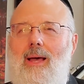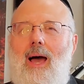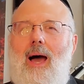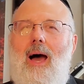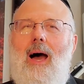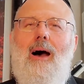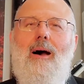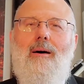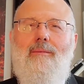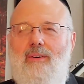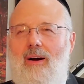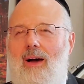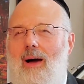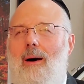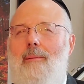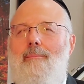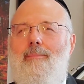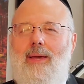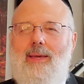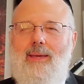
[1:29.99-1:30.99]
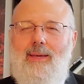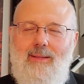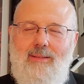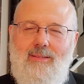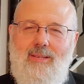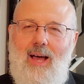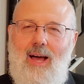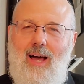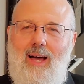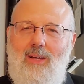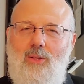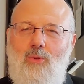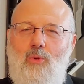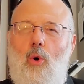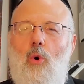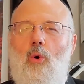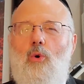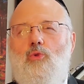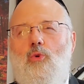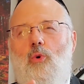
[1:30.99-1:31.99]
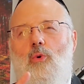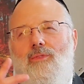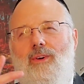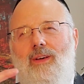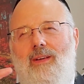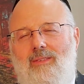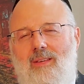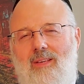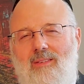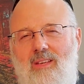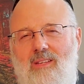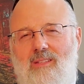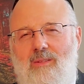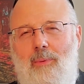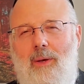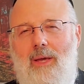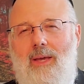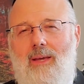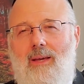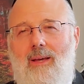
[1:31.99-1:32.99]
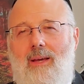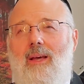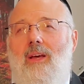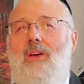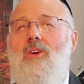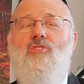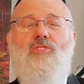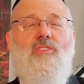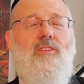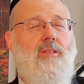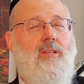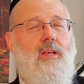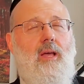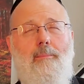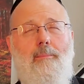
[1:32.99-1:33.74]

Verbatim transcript: à Abraham et à de retrouver ses esprits. Je dis très